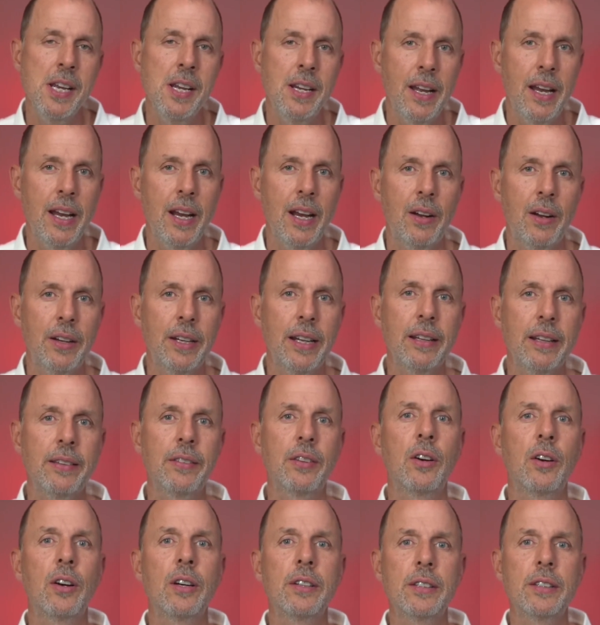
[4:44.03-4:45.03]
Naja, und
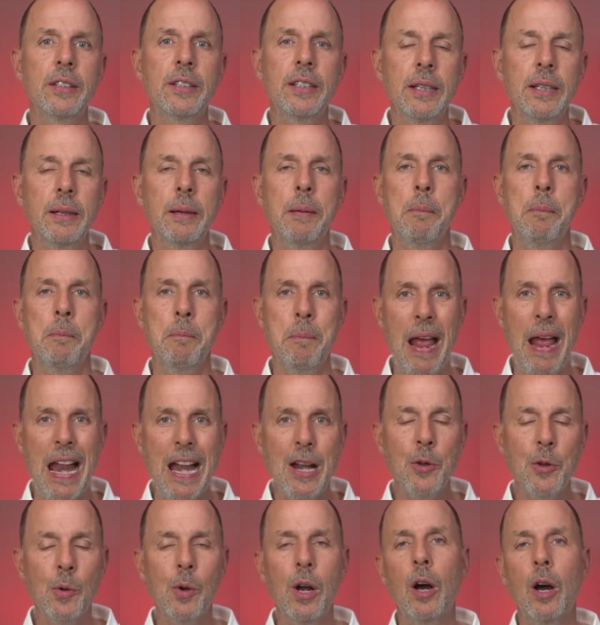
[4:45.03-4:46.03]
jetzt heute die
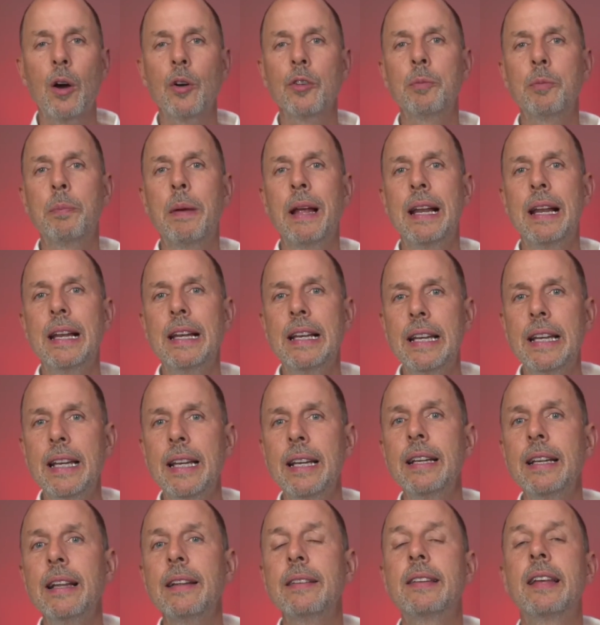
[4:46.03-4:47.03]
Meldung aus
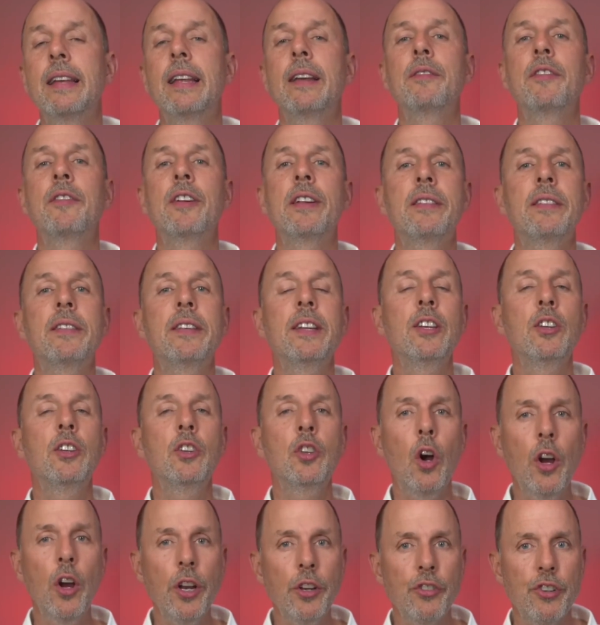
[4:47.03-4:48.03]
Berlin, dass jedenfalls die
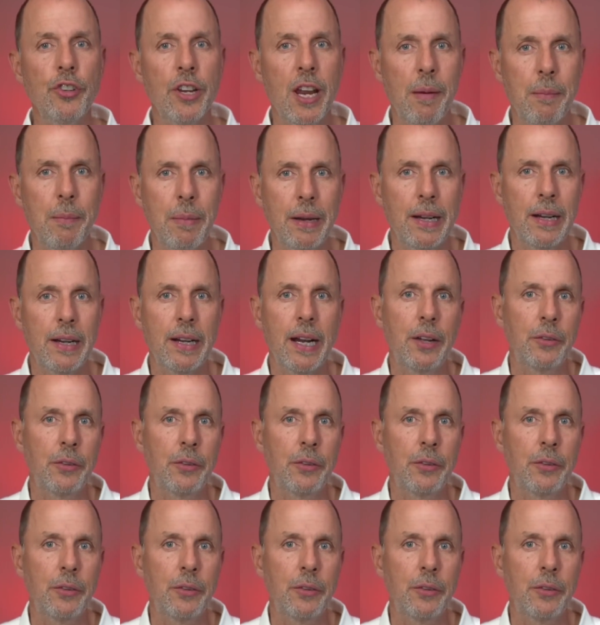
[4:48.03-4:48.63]
Deutschen ermitteln.